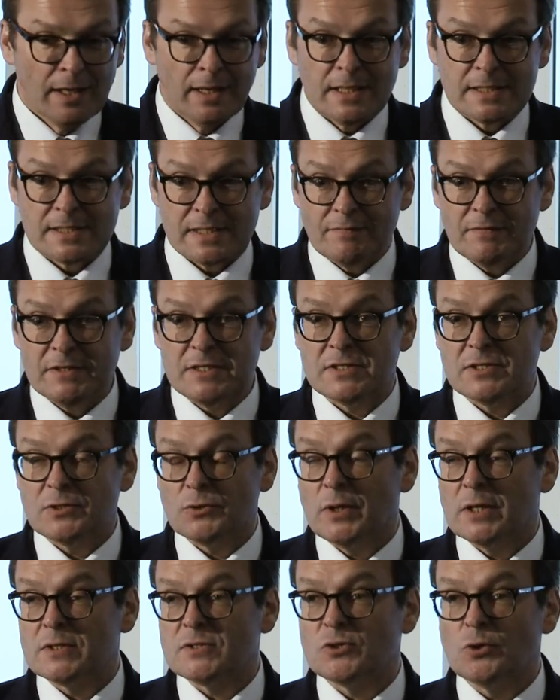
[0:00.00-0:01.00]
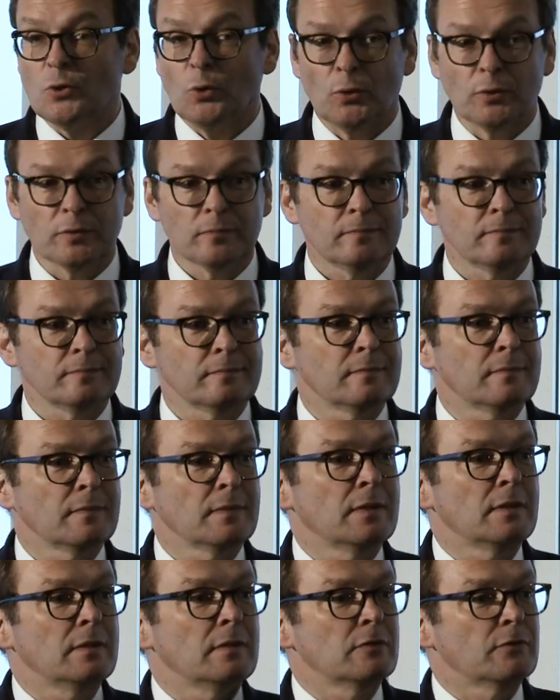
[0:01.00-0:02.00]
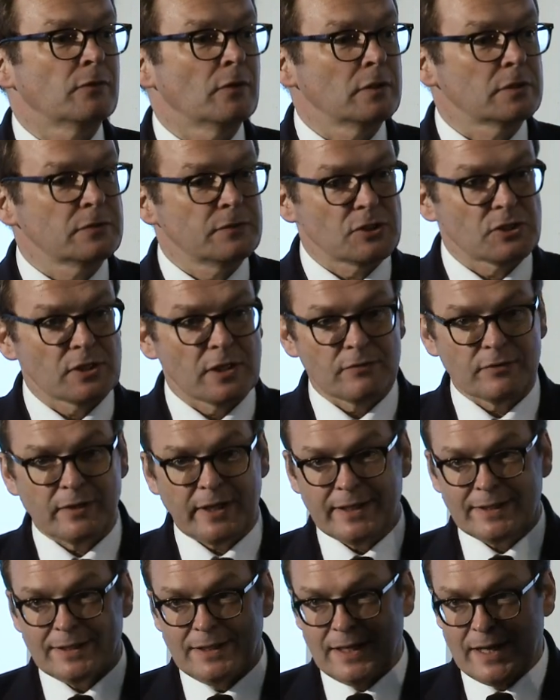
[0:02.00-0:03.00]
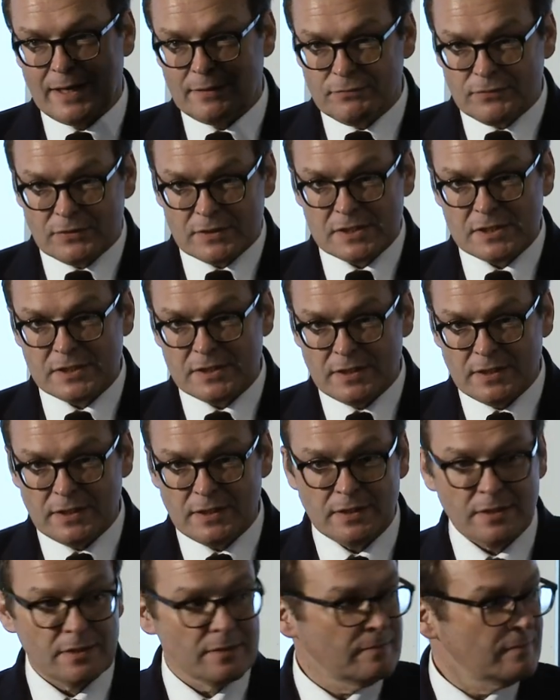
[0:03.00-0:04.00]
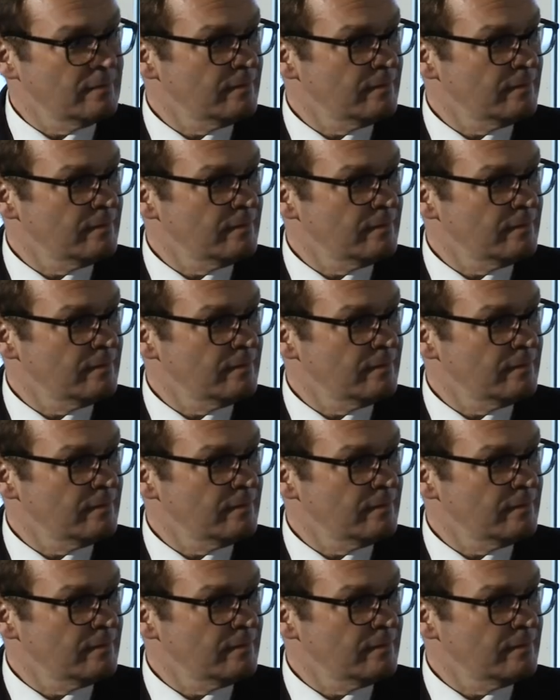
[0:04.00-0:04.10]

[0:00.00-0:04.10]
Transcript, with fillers: Jetzt haben wir die Situation, Volkswirtschaft trägt langfristig,